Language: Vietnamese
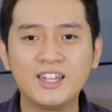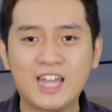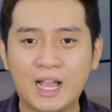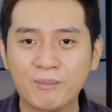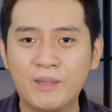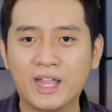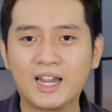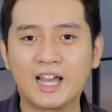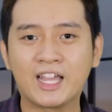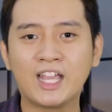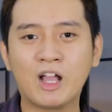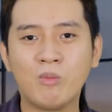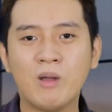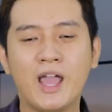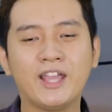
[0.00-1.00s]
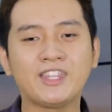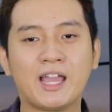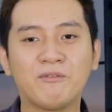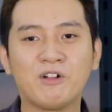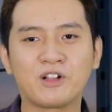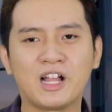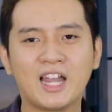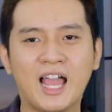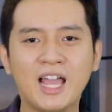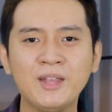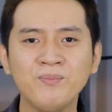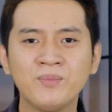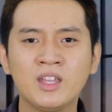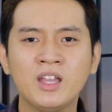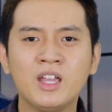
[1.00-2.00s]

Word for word: đặc biệt là khi không hề chạm vào cần lái.